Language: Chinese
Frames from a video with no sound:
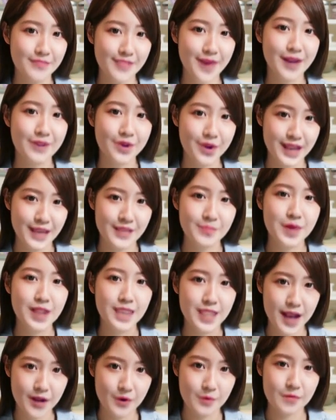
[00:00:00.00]
保罗零比
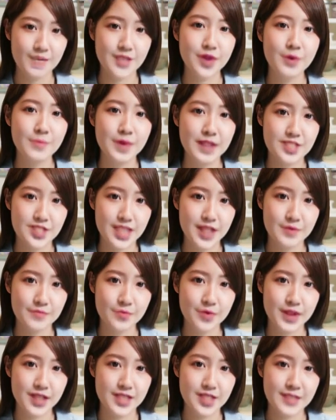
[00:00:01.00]
六、六比七
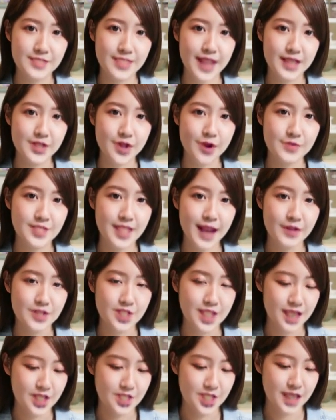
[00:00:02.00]
负于正在创造
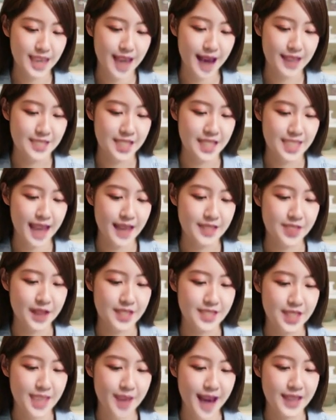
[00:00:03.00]
职业生涯最佳赛
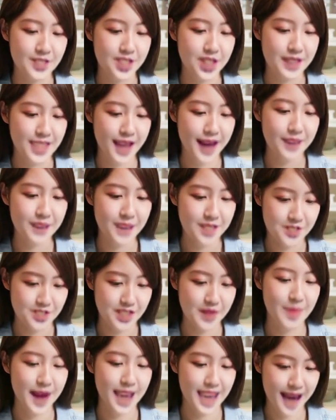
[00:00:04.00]
季开局的
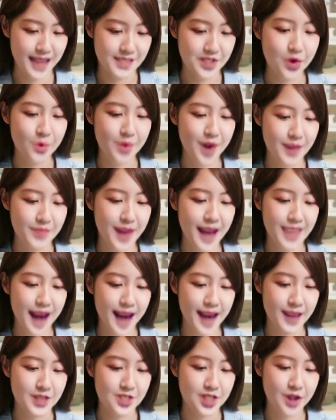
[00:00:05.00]
西班牙球王纳
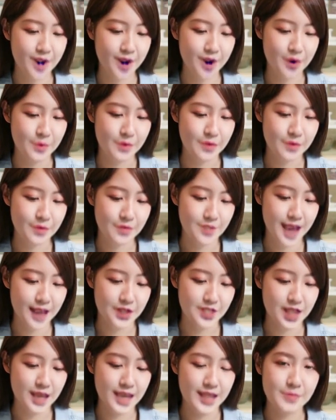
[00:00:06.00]
达尔之后，摇
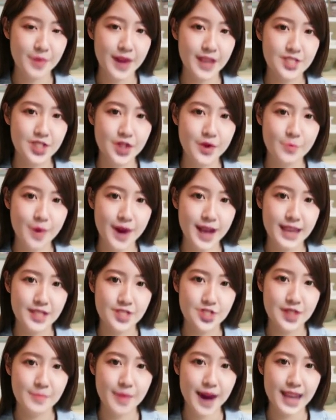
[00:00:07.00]
身一变成为
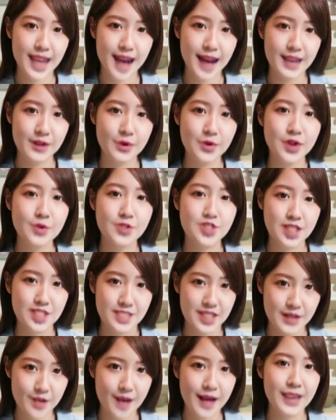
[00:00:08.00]
西班牙斗牛士
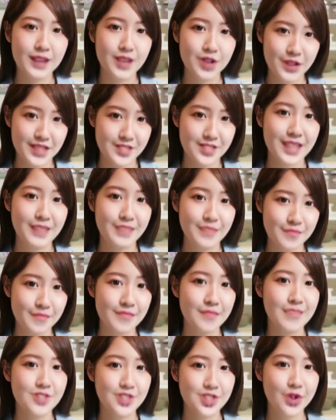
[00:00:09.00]
军团的克星。
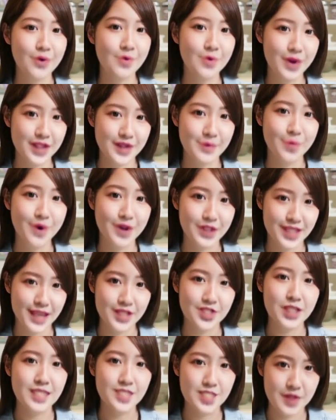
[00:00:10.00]
收获一波对
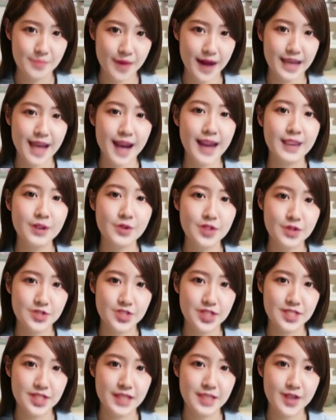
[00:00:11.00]
阵西班牙斗牛
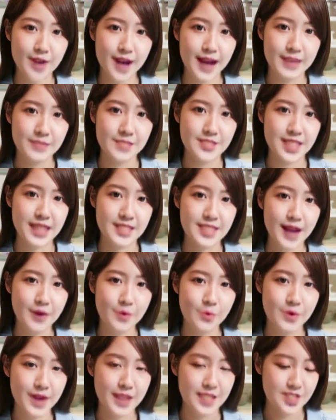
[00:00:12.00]
士军团最
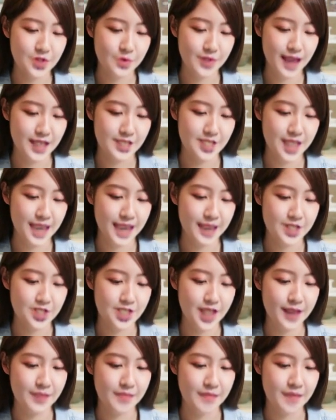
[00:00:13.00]
强五人组的七连
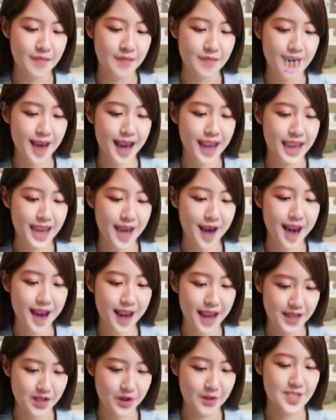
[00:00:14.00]
胜。二零二
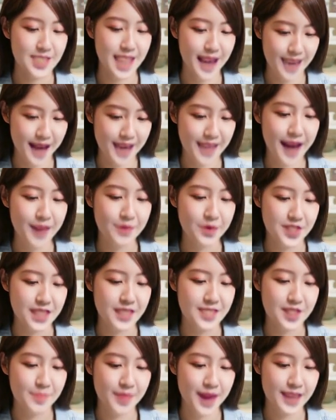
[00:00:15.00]
二年加拿大罗杰
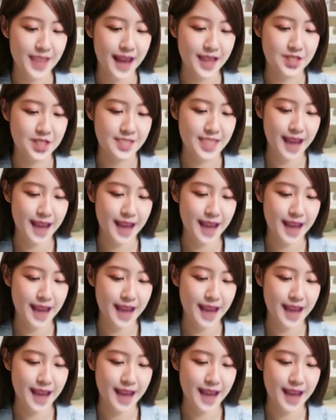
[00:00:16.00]
斯杯大师